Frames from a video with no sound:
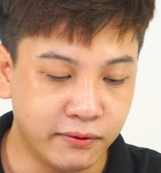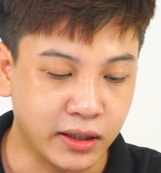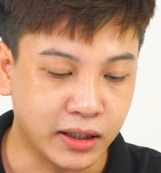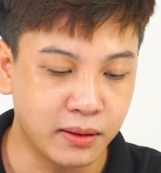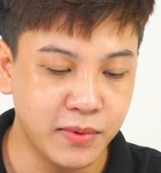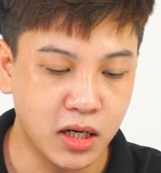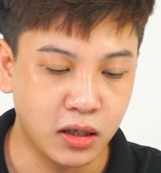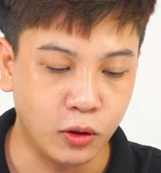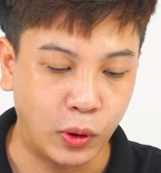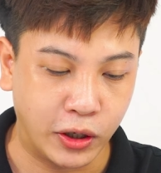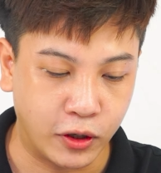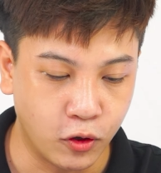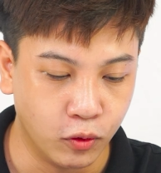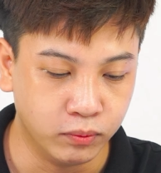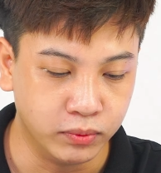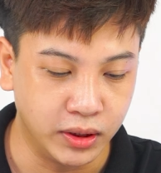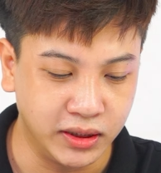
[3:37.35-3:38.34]
Và cái bước ở ngoài
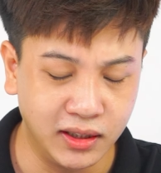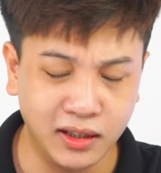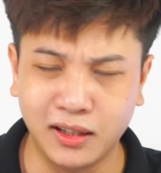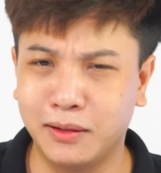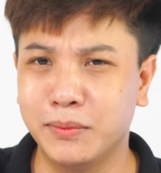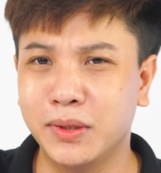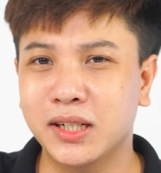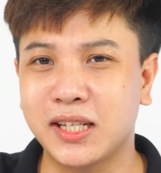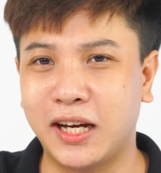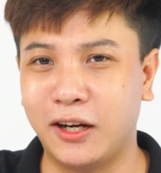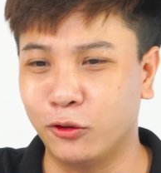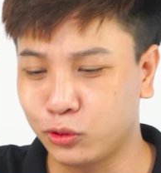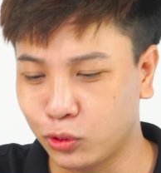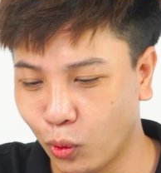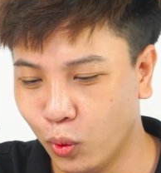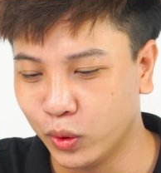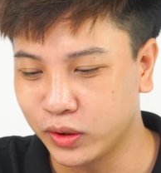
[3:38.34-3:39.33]
cùng như là bước chạy
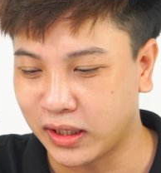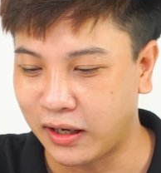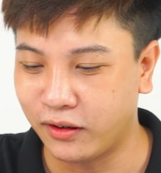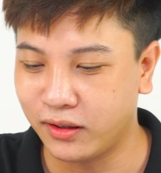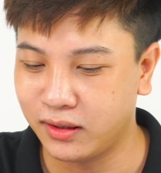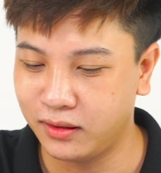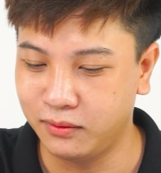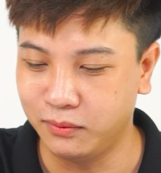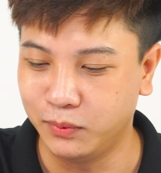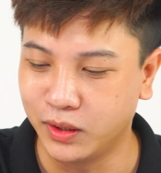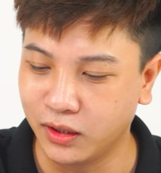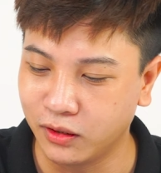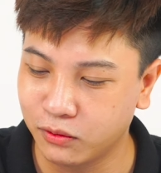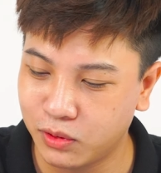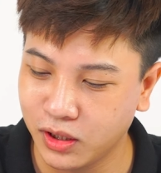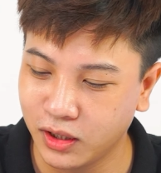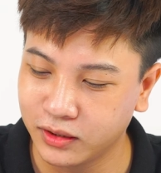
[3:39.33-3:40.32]
auto hay sao ấy,
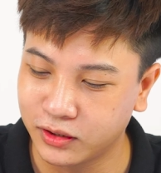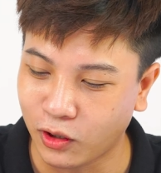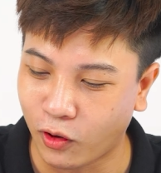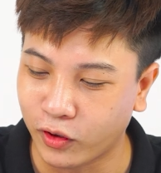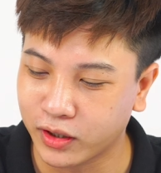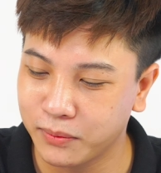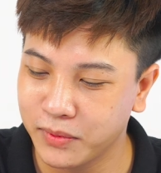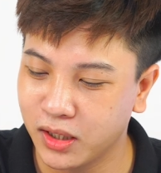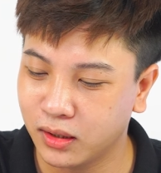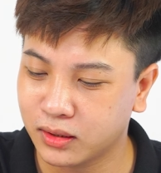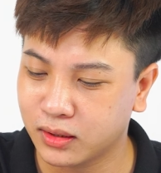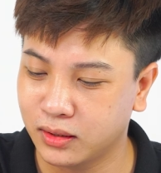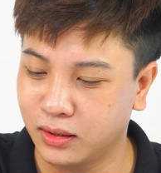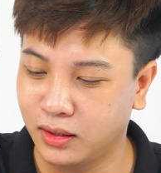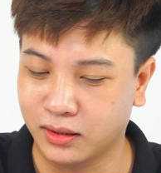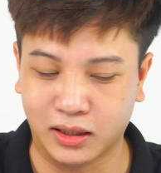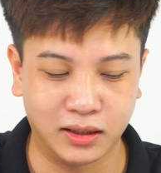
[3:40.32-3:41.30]
mình cũng chưa rõ cái bước
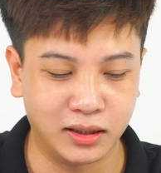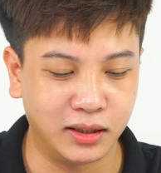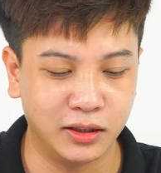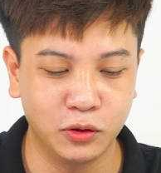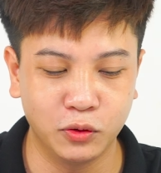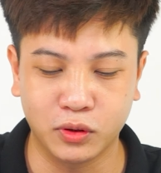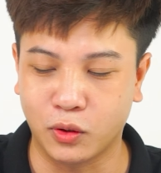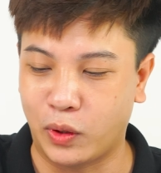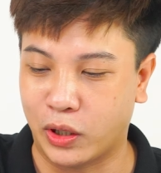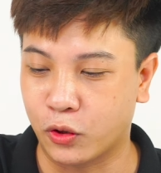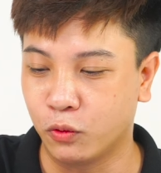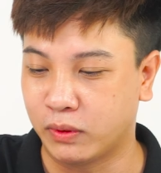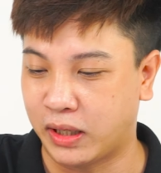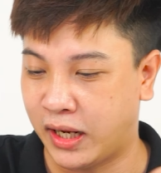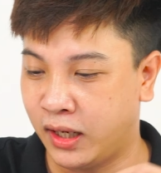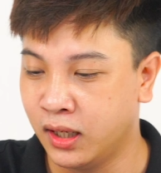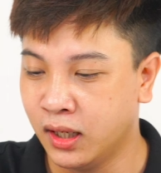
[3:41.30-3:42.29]
cái nút ở ngoài
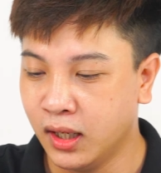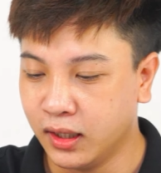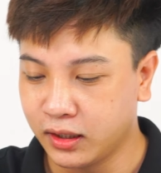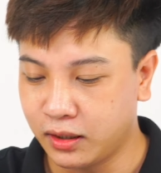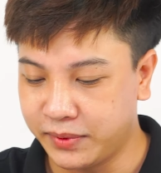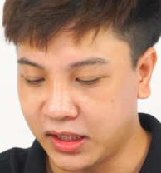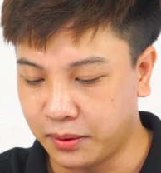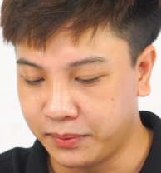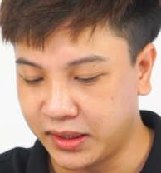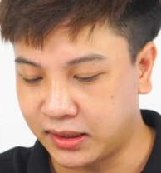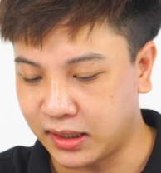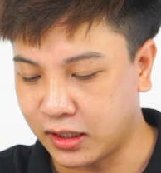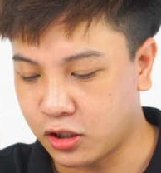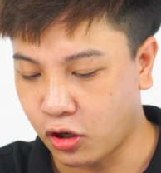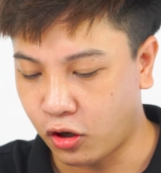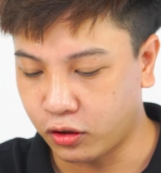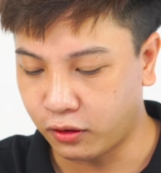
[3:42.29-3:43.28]
cùng này. Thì bây giờ mình
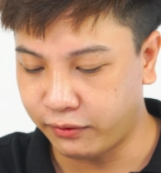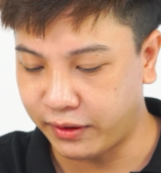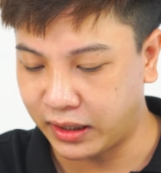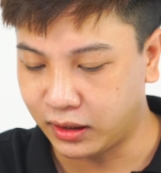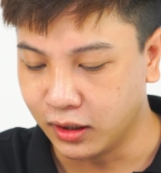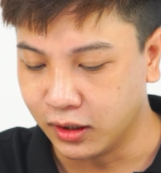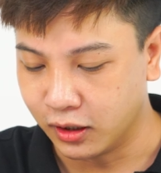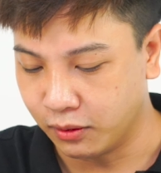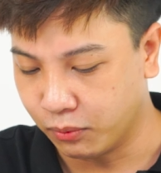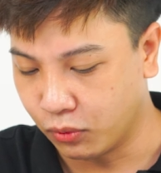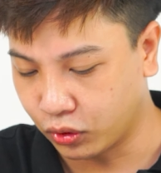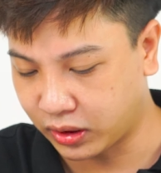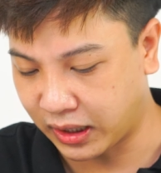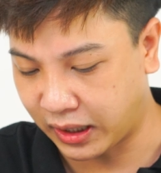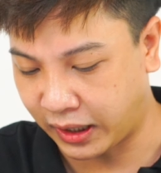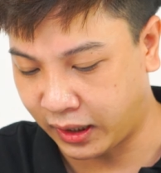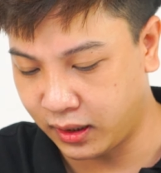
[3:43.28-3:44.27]
sẽ cho nó vẽ thử
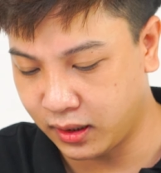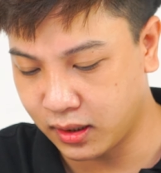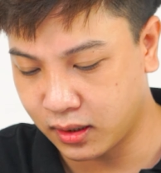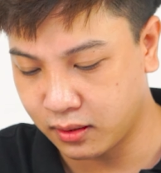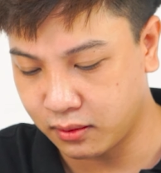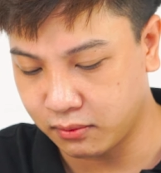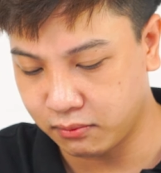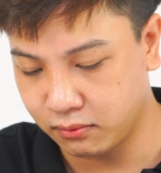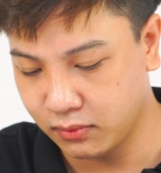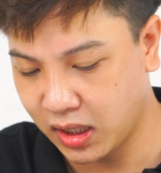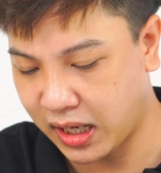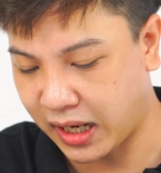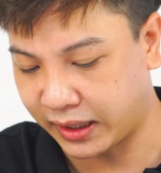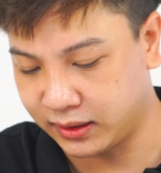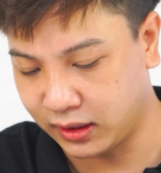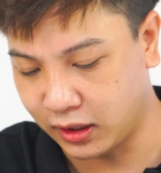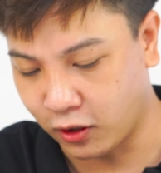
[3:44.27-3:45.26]
một cái bức
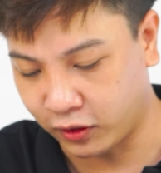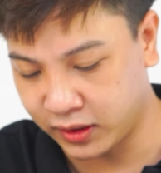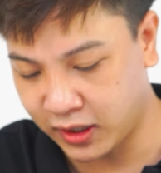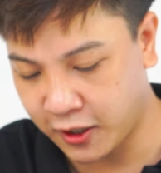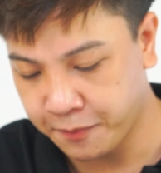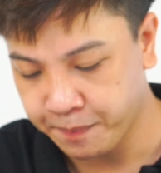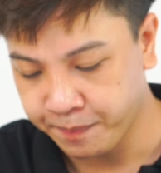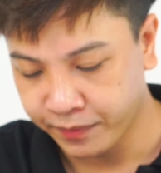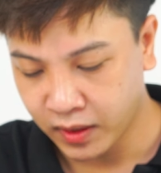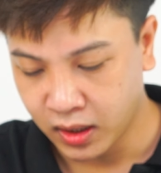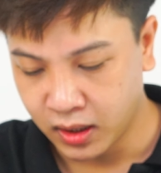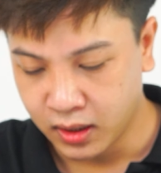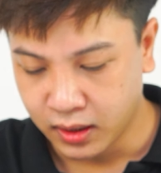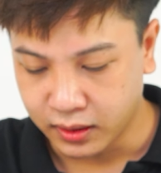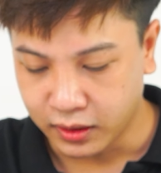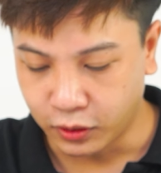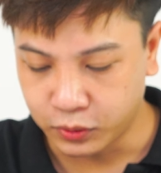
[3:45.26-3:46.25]
ảnh gì đó nhá.
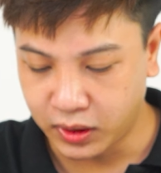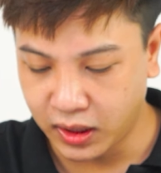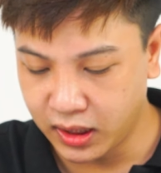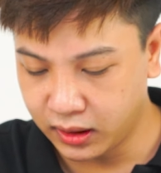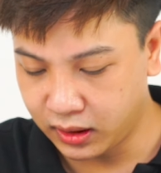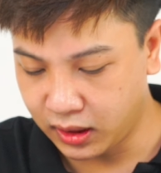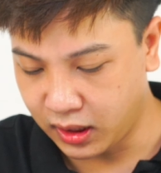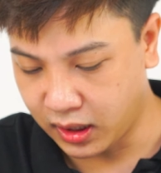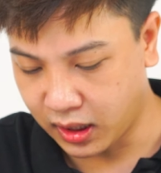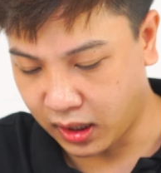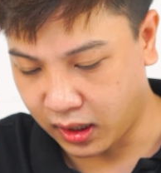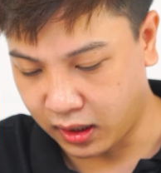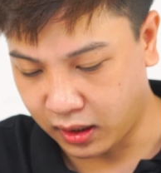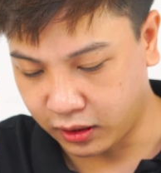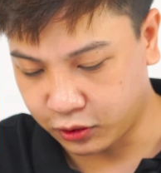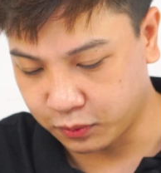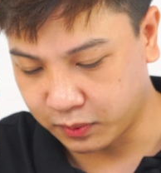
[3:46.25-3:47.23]
Đầu tiên thì
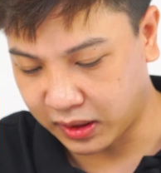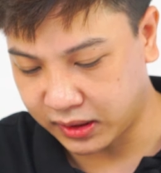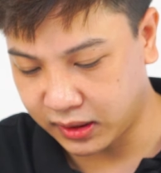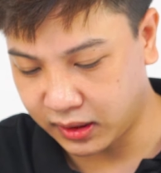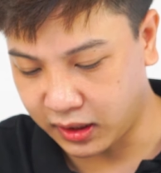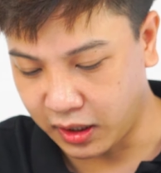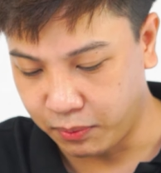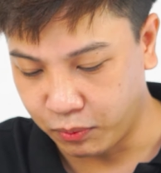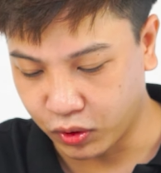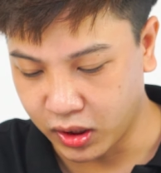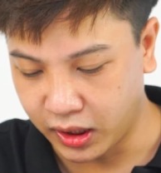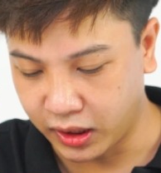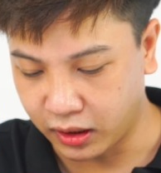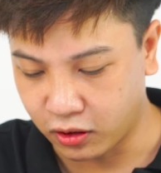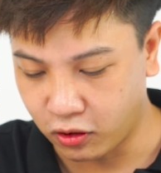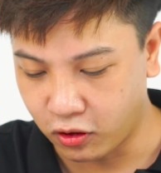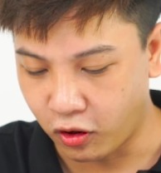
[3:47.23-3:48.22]
chúng ta sẽ tìm một
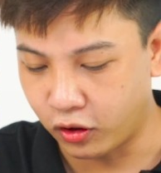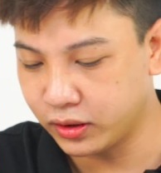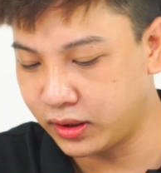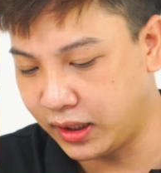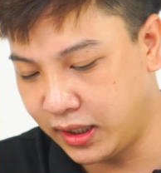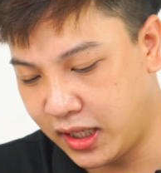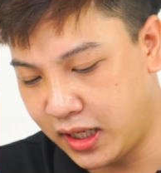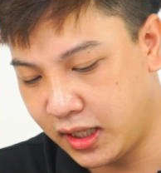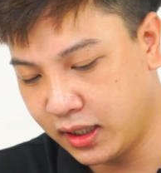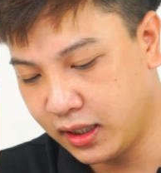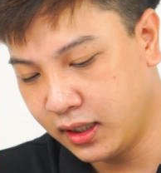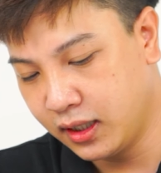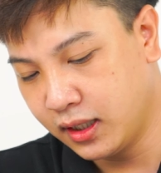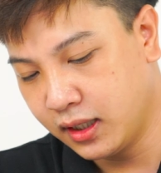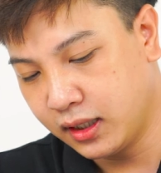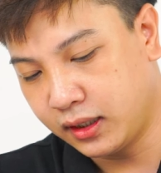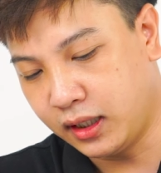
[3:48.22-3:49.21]
hình khó tí đi.
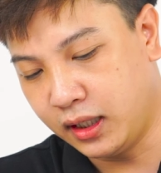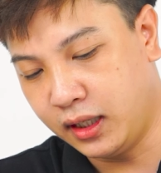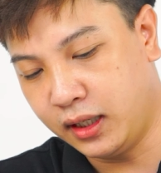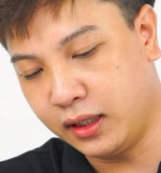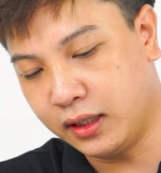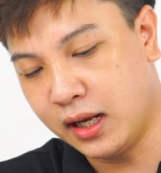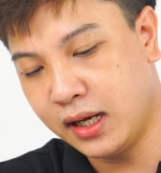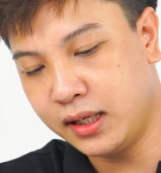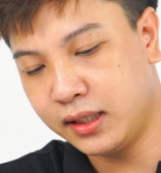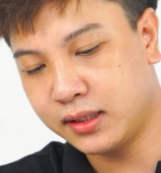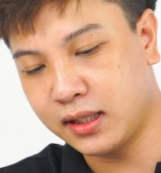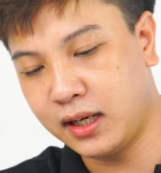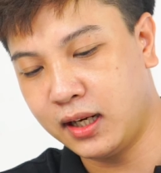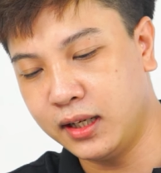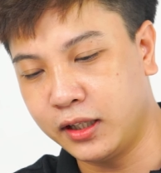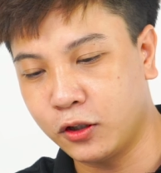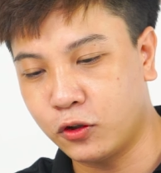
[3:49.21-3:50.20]
Thì đây
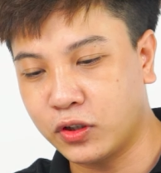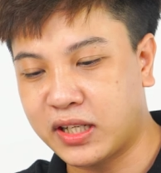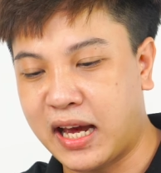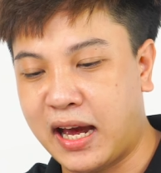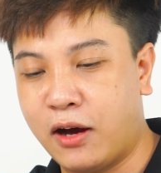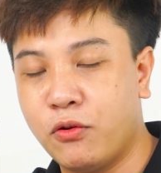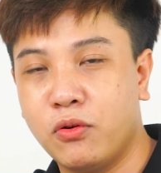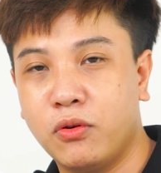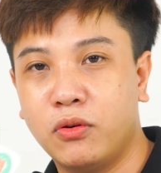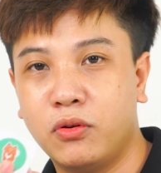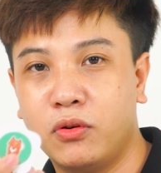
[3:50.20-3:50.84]
sẽ là hình con cáo.